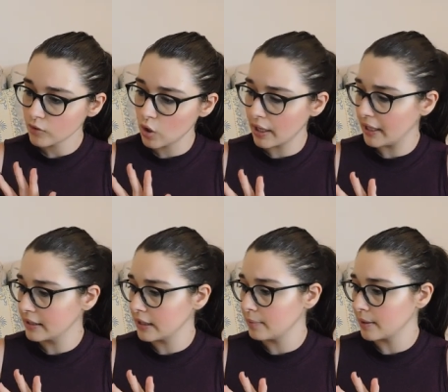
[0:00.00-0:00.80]
Ok,
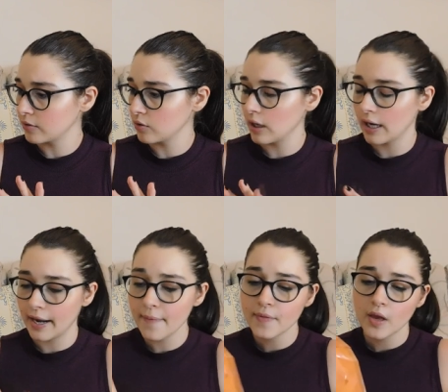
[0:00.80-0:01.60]
niente di
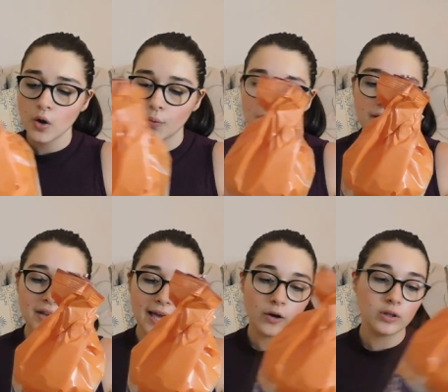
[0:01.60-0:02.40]
particolare. Quindi
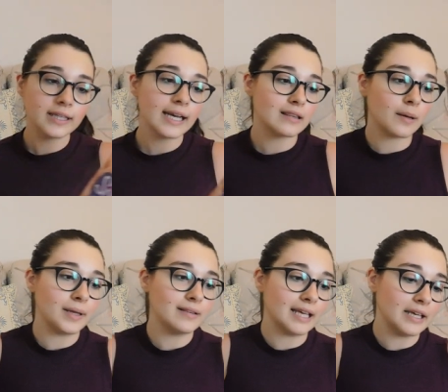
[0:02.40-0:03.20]
vi leggo
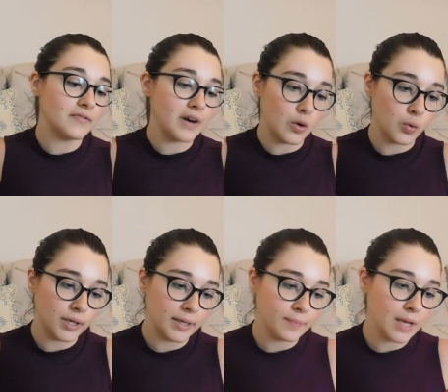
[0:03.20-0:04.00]
direttamente i valori.